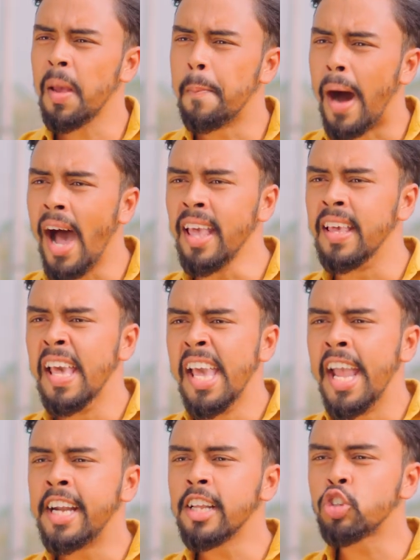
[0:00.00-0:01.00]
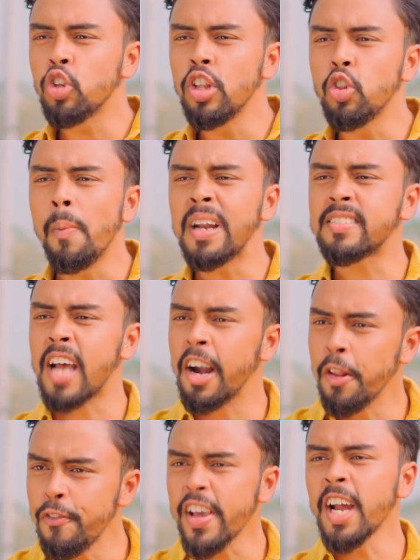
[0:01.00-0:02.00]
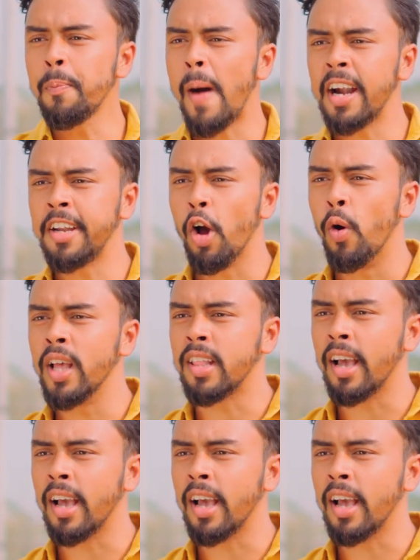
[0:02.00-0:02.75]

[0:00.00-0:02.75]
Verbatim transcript: আরে ভাই এটা যদি তোমার সার্টিফিকেট বার্থডে হয়ে